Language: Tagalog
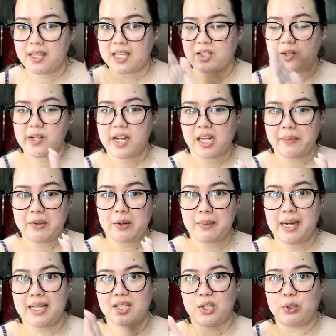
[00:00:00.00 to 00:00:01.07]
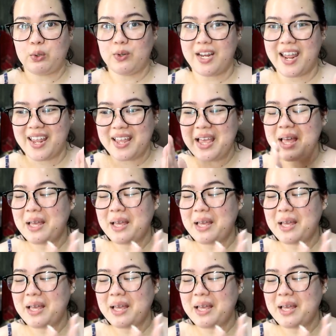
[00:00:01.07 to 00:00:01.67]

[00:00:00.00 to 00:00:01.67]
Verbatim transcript: Yesterday kami umalis. So, today,